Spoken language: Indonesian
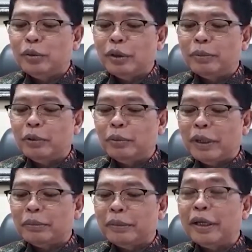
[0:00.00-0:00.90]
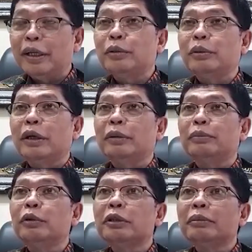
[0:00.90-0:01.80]
24 Mei
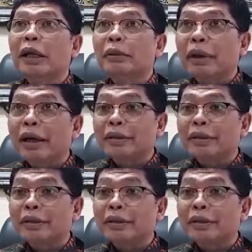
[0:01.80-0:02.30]
2019.